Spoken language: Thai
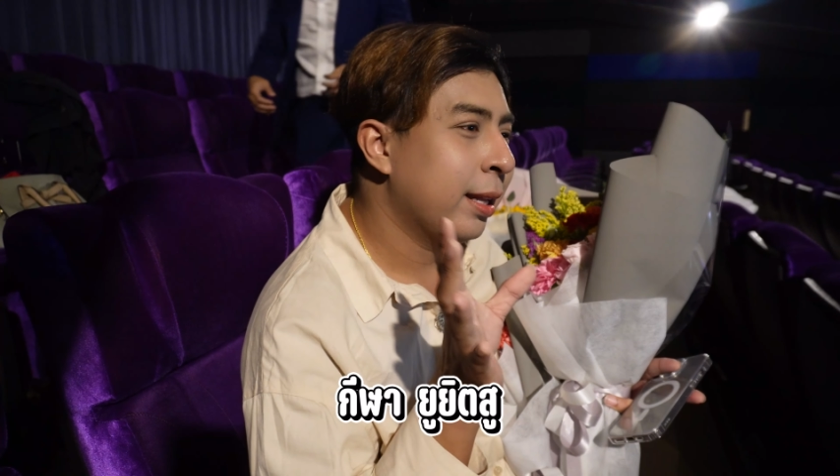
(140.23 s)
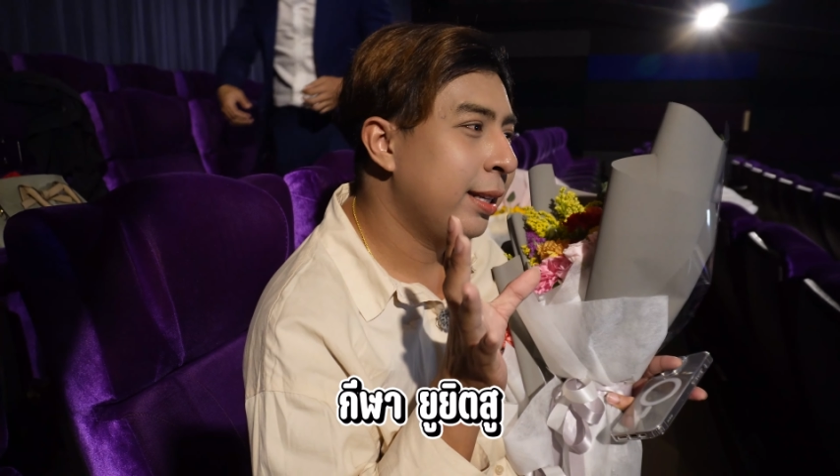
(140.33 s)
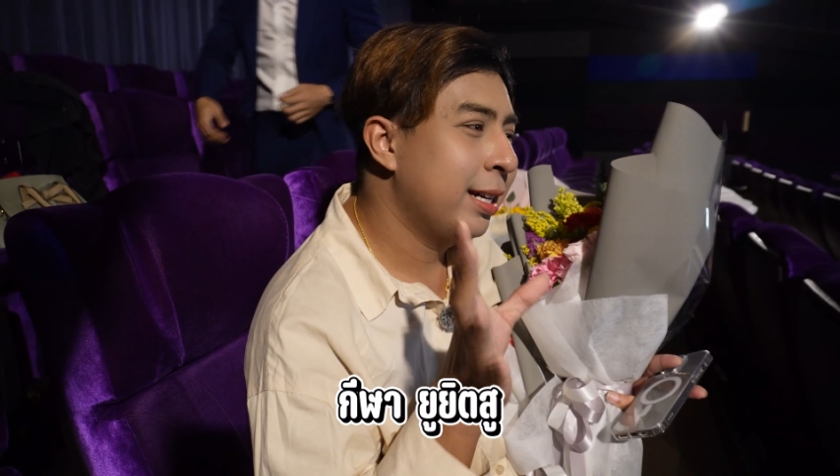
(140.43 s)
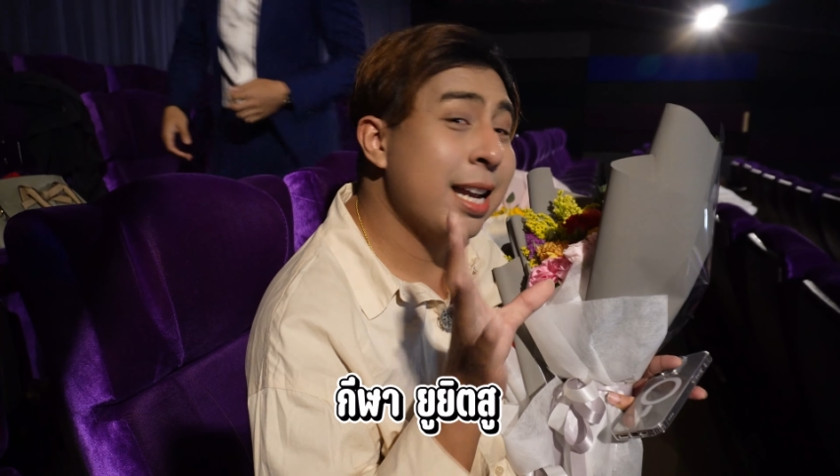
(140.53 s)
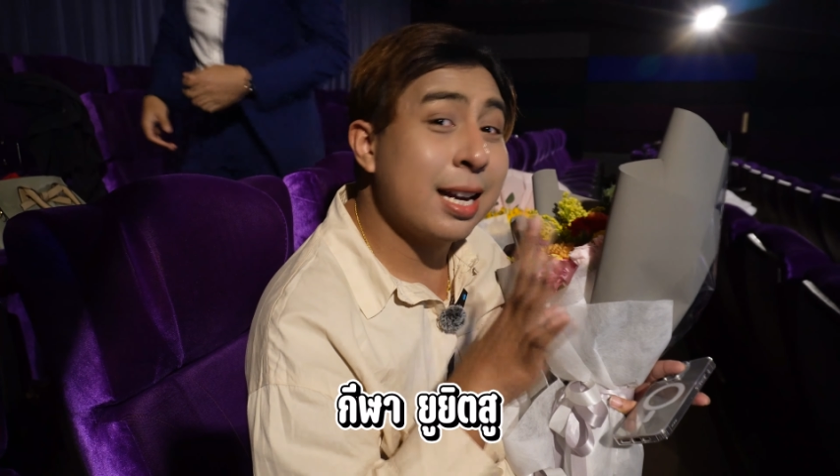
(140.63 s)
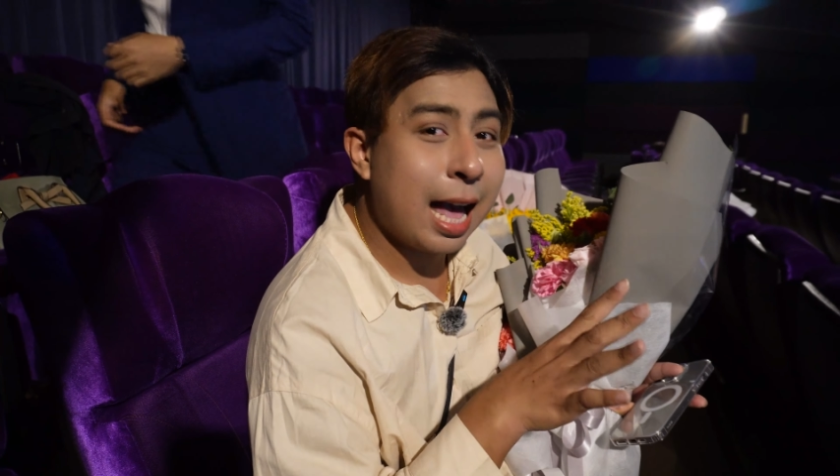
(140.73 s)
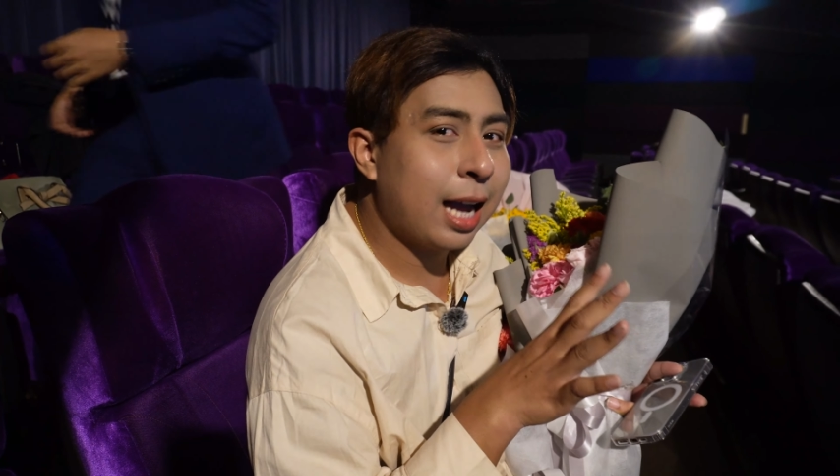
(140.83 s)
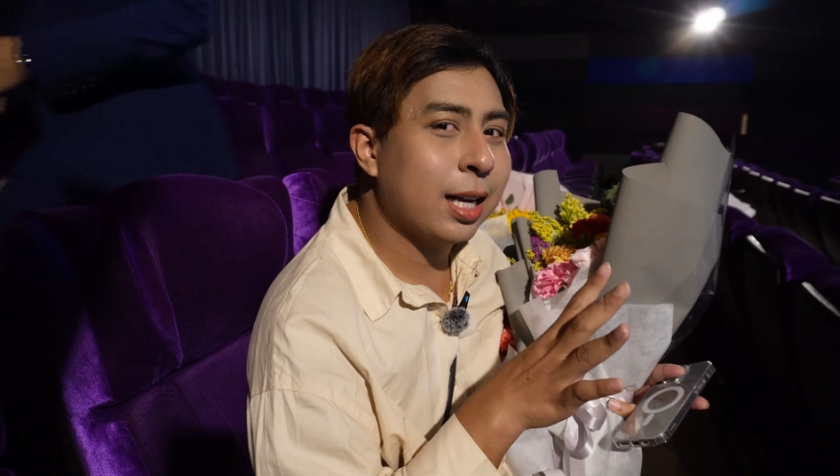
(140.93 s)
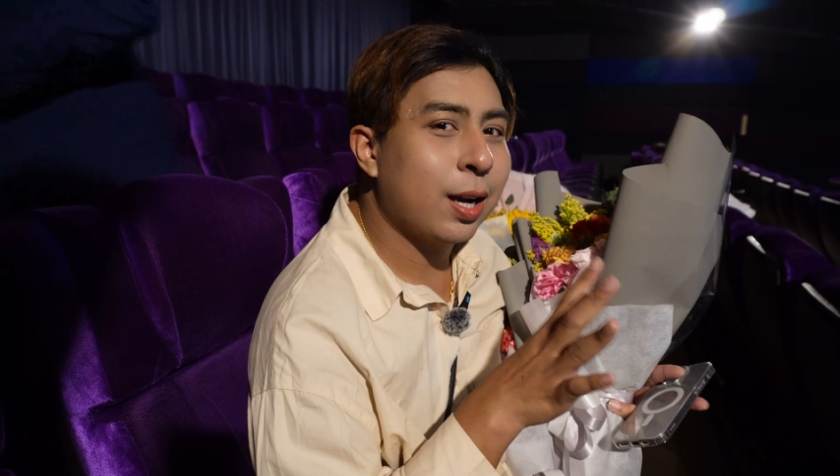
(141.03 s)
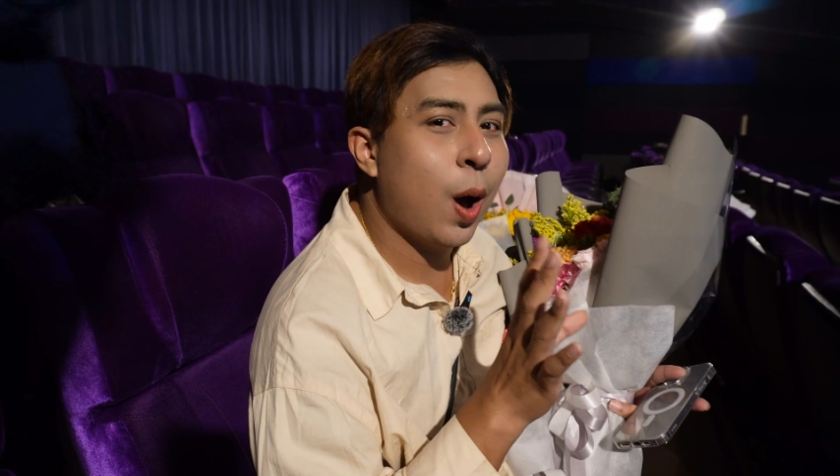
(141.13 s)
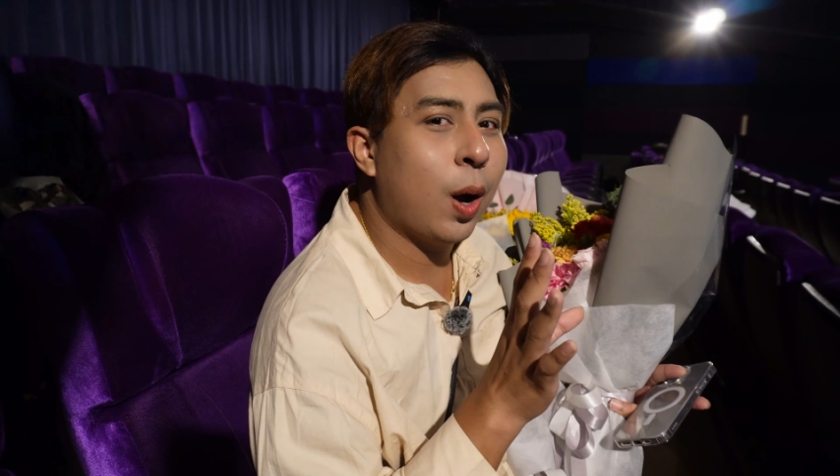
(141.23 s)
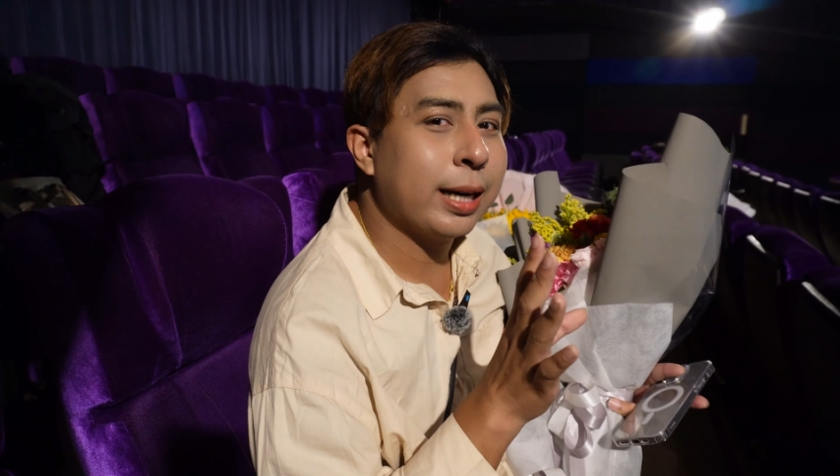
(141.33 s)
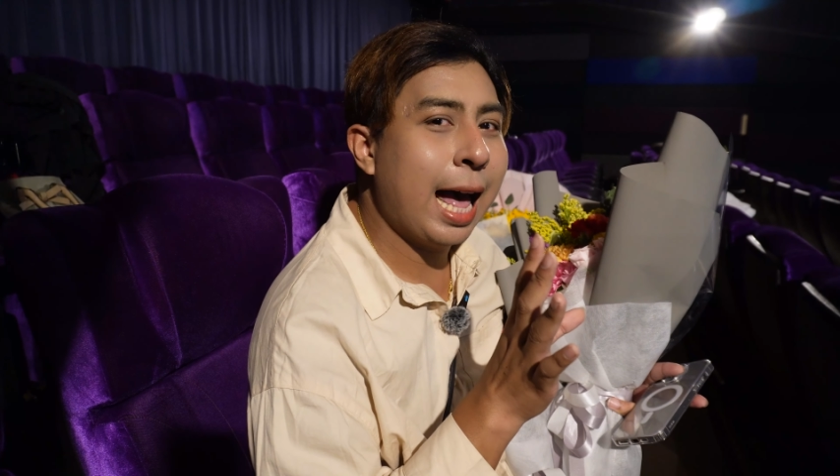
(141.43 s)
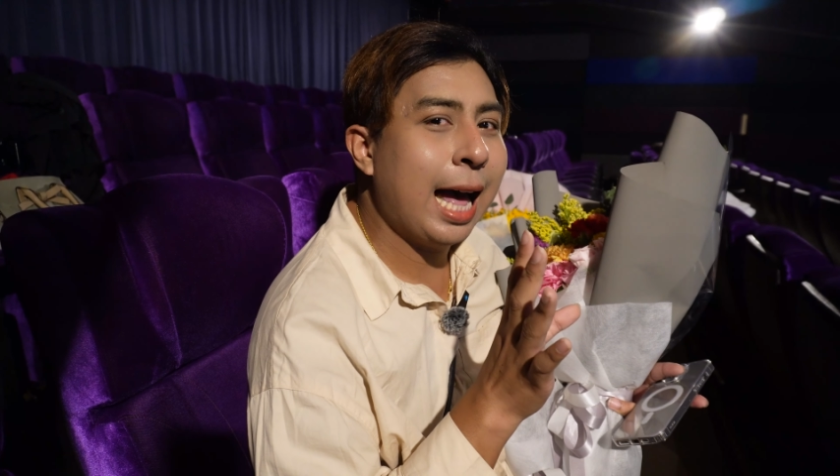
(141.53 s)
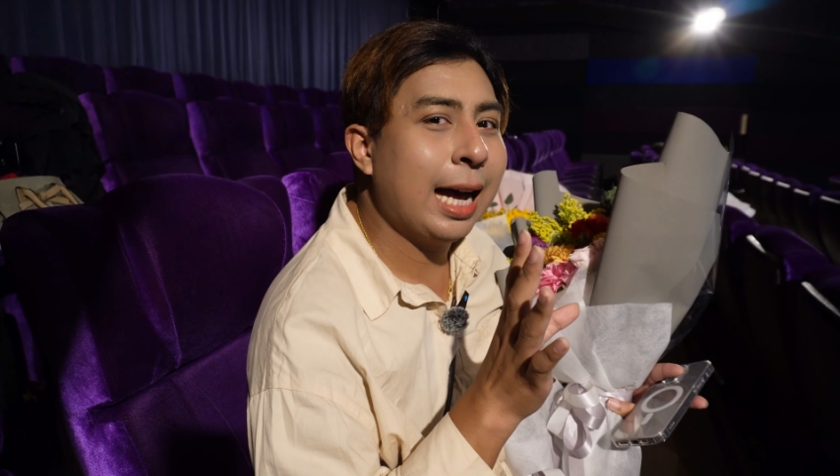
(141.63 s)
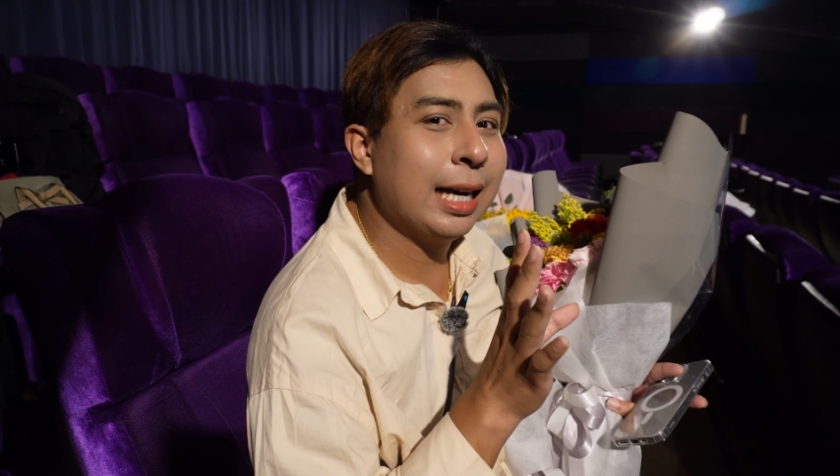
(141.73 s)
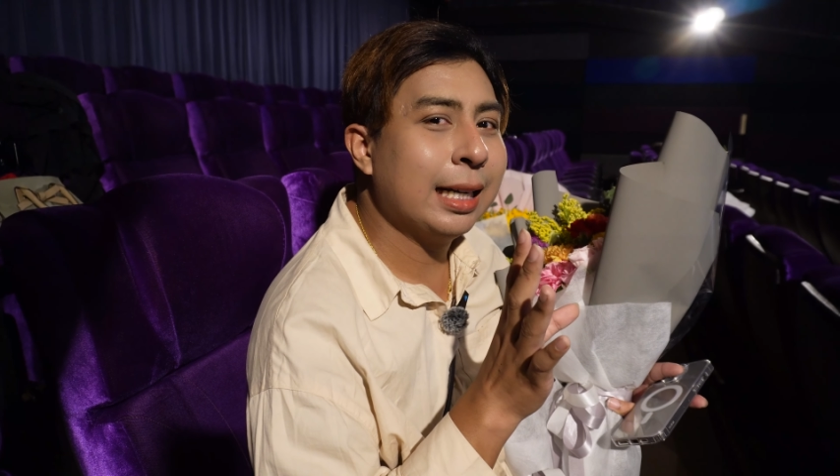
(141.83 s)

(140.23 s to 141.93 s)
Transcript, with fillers: เนื้อเรื่องหลักของทาง